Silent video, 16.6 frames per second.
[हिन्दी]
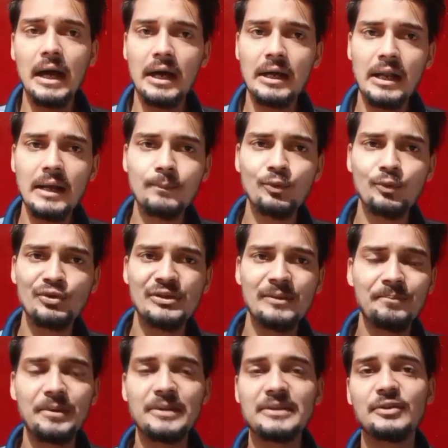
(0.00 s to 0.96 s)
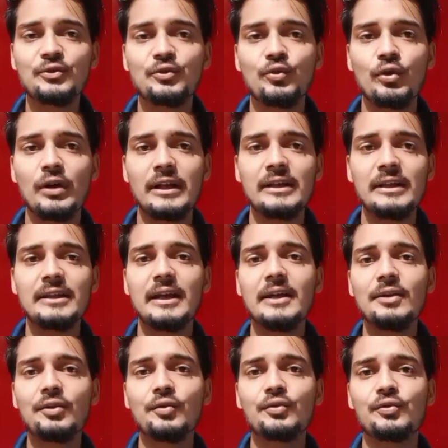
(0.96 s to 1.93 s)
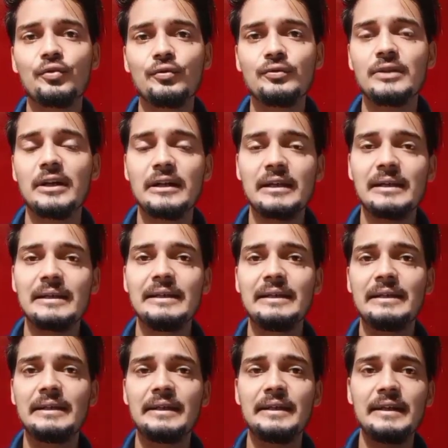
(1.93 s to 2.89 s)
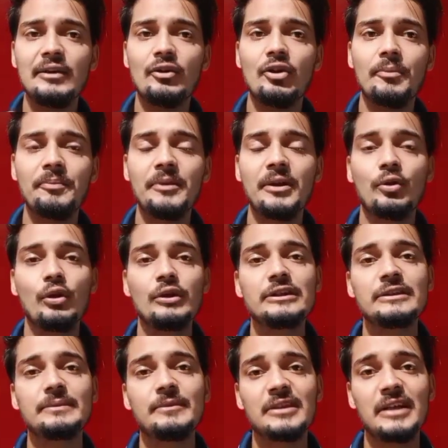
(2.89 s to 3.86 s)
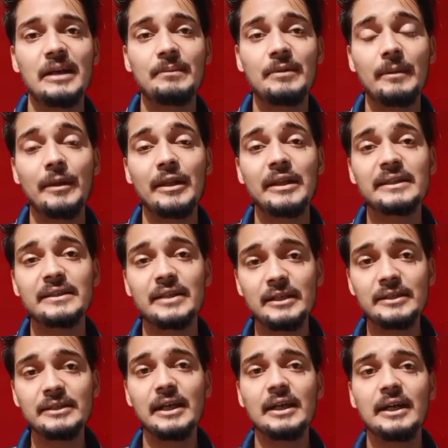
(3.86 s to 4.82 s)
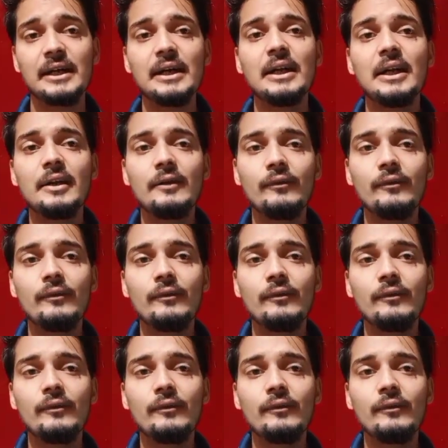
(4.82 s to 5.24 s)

अगर आपको सिंपल से उसको खरीदना है तो उसको जाके क्लिक करेंगे और अपने कॉइन्स में से आपका बैलेंस कट जाएगा